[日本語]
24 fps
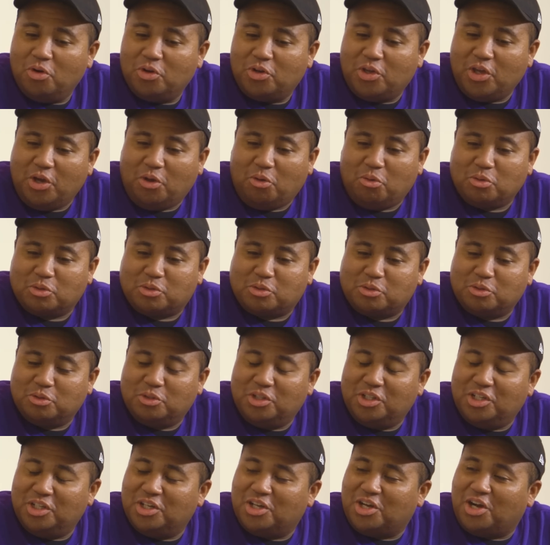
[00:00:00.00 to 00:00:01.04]
結構
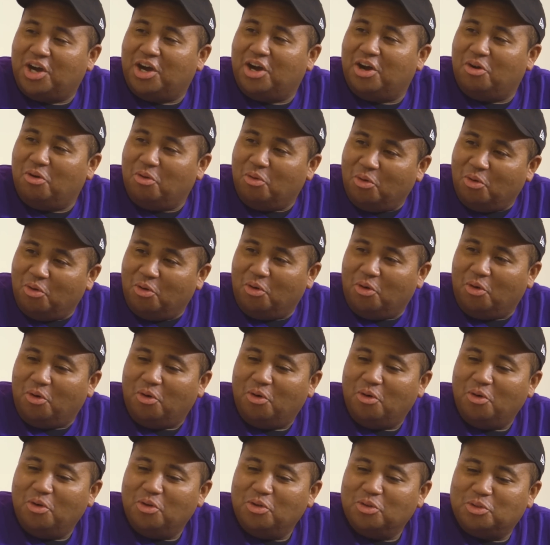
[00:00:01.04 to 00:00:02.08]
スニーカー
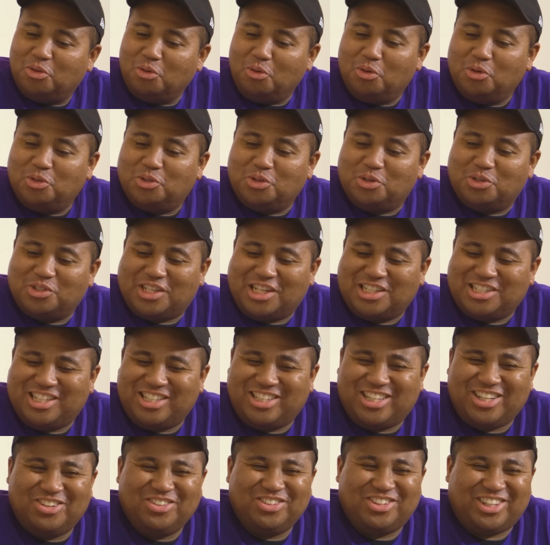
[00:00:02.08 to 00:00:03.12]
を登場させ
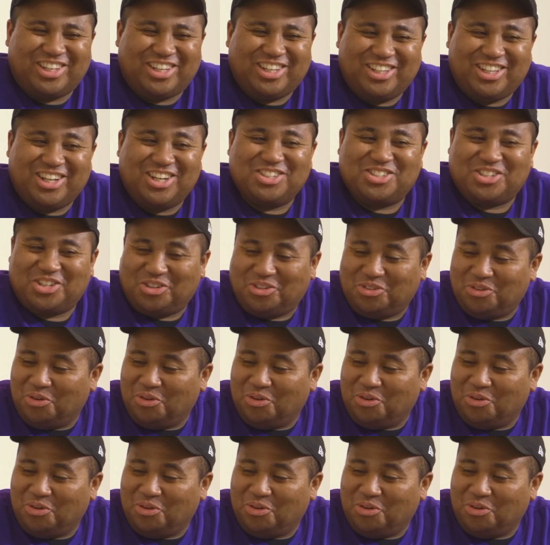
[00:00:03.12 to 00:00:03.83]
てるって聞いたんですけど